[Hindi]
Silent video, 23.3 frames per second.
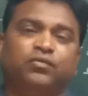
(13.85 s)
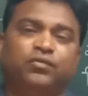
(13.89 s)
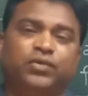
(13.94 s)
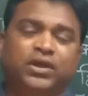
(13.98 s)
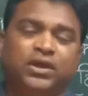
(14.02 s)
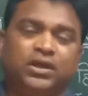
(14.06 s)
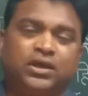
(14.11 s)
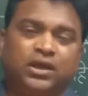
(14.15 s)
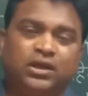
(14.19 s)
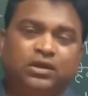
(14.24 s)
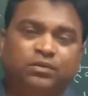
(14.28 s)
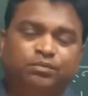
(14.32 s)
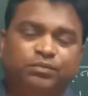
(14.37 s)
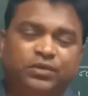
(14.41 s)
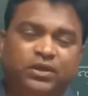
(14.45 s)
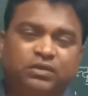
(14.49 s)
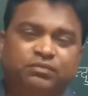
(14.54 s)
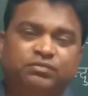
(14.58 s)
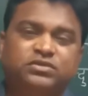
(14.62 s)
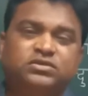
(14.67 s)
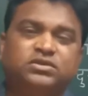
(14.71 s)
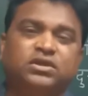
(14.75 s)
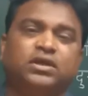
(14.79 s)

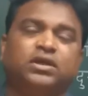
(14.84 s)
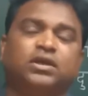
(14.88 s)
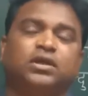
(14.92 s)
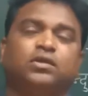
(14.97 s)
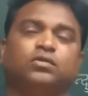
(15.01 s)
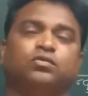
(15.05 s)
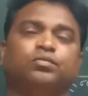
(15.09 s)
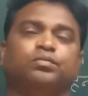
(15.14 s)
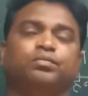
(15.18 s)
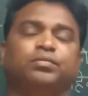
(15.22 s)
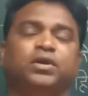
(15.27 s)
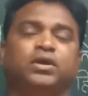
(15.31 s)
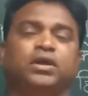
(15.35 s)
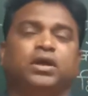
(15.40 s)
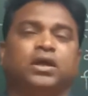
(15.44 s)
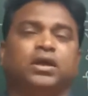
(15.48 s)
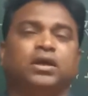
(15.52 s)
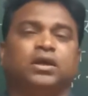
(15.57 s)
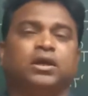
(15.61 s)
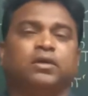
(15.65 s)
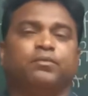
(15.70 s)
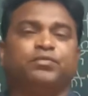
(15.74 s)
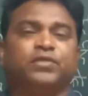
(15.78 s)
वैकल्पिक विषय के रूप में
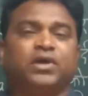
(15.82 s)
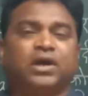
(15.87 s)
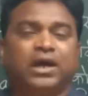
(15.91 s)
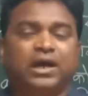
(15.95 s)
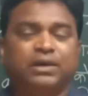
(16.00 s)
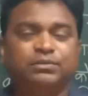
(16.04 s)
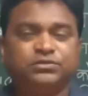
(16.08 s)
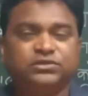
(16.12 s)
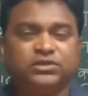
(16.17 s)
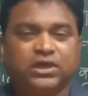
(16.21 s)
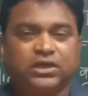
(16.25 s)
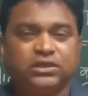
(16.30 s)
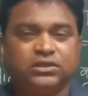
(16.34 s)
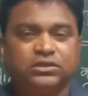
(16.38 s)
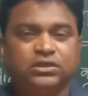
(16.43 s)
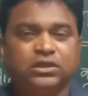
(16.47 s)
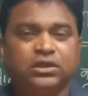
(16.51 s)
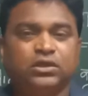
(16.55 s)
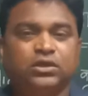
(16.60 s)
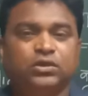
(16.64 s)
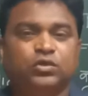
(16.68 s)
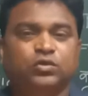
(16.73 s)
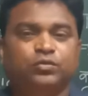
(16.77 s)
आएगा आप
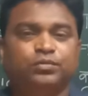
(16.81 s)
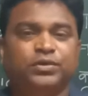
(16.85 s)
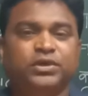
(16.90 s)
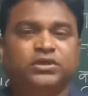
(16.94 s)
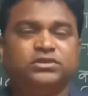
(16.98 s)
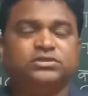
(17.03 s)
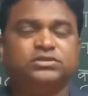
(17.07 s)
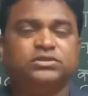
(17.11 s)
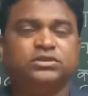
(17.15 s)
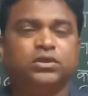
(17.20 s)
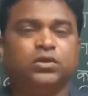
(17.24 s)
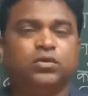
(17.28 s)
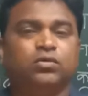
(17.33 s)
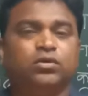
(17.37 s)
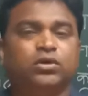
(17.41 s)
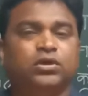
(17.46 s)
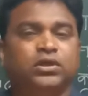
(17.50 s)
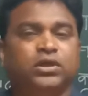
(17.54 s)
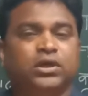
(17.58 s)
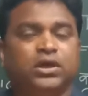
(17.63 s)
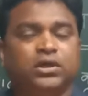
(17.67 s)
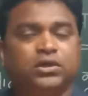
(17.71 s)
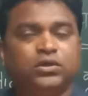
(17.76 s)
जानते हैं कि यूपीएससी हो
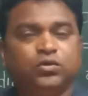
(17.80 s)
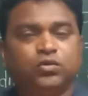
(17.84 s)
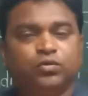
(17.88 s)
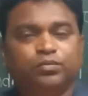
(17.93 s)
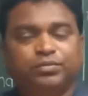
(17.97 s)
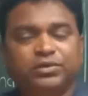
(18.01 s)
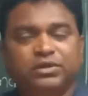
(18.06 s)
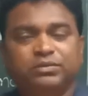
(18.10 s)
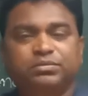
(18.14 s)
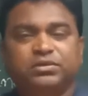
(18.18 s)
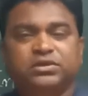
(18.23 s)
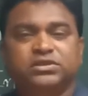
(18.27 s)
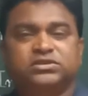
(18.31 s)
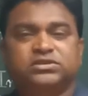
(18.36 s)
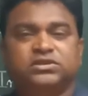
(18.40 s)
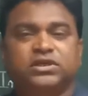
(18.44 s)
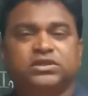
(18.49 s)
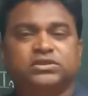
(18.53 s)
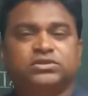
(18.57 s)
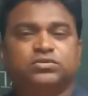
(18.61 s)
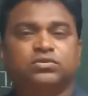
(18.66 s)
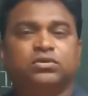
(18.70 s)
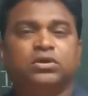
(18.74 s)
या यूपी
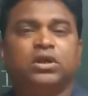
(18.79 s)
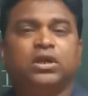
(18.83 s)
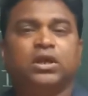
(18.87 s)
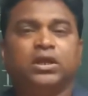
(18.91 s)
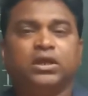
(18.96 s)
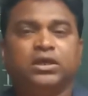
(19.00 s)
पीसीएस हो